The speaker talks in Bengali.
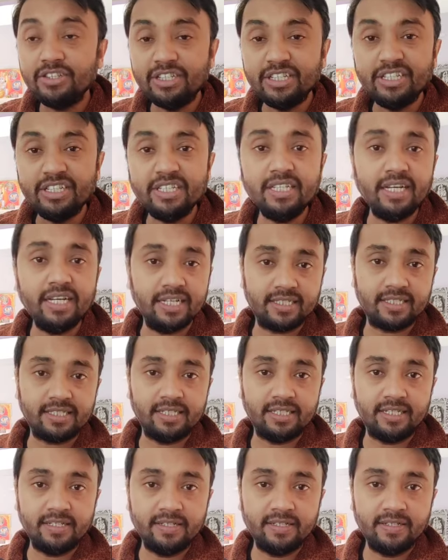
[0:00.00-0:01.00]

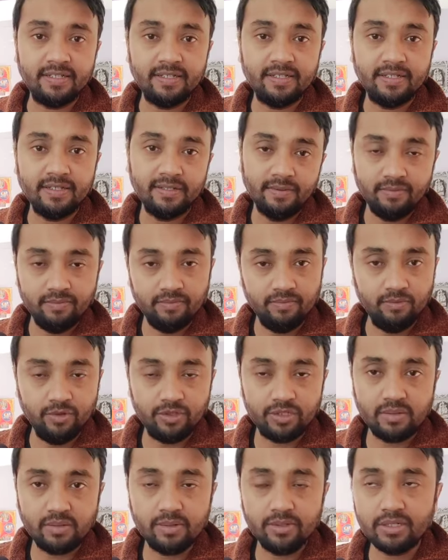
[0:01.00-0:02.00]
ডিইএসসি
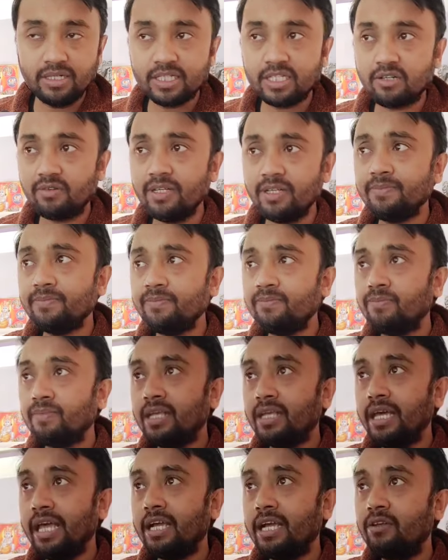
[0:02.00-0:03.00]
বুঝতে পেরেছি আশা করি
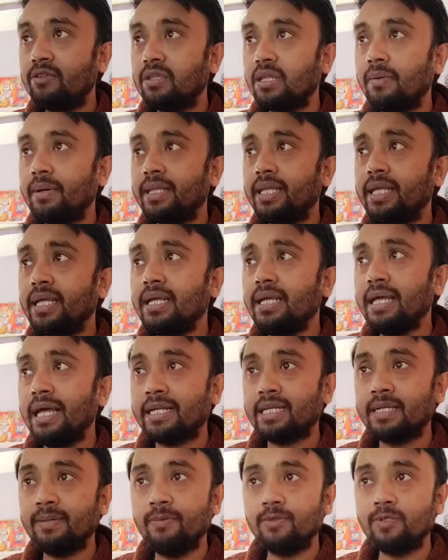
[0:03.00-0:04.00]
এই কিন্তু আমাদের
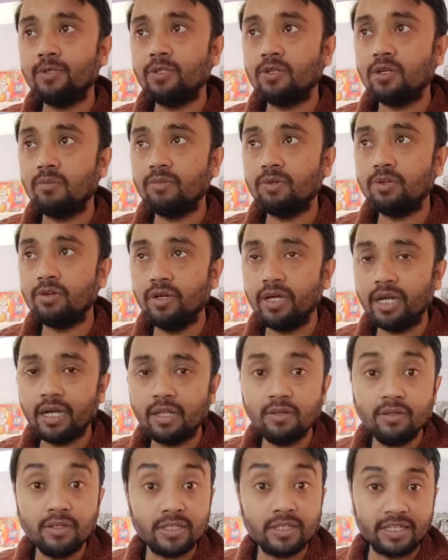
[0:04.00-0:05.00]
একটা প্রশ্ন কমপ্লিট হয়ে
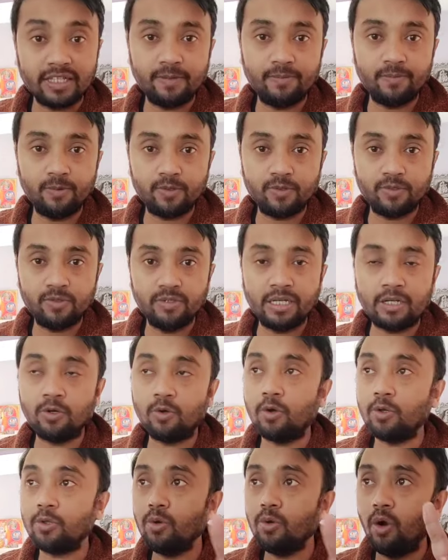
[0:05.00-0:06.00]
গেল সাতের প্রশ্ন দেখো
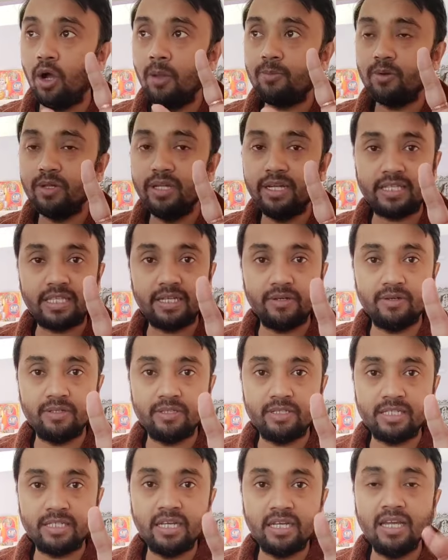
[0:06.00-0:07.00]
কত অল্প লিখতে
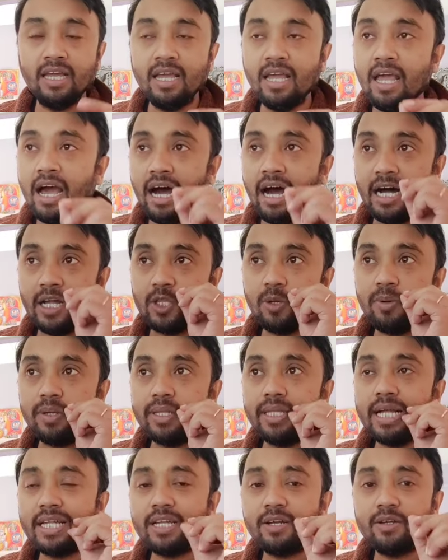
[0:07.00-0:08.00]
হচ্ছে আর
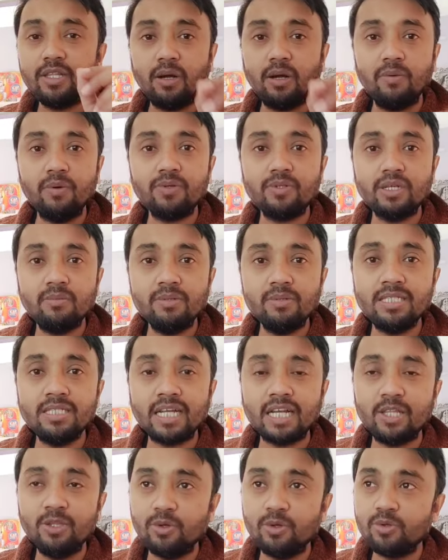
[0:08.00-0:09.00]
তোমাদের একটা কথা অবশ্যই বলি
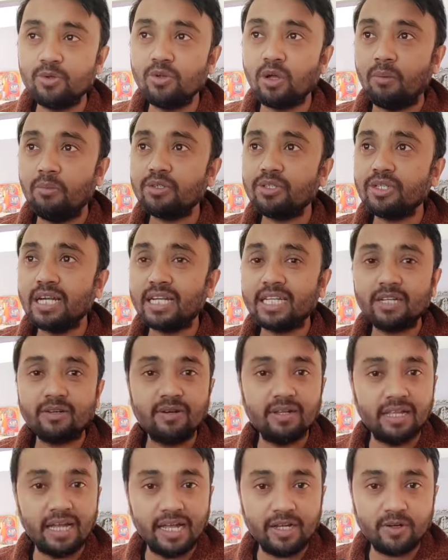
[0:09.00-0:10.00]
যারা নতুন অবশ্যই একটা
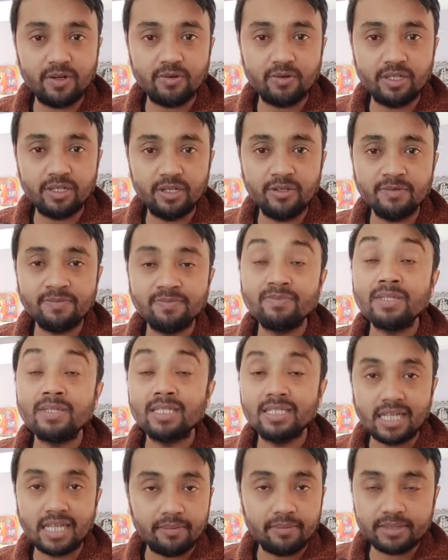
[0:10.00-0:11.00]
করে লাইক করে দিও
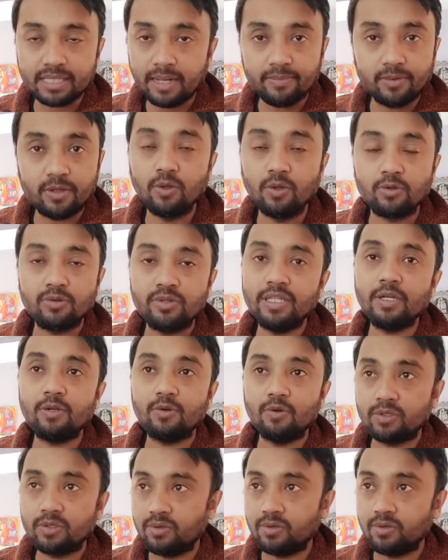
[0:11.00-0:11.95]
সাবস্ক্রাইব নতুনদের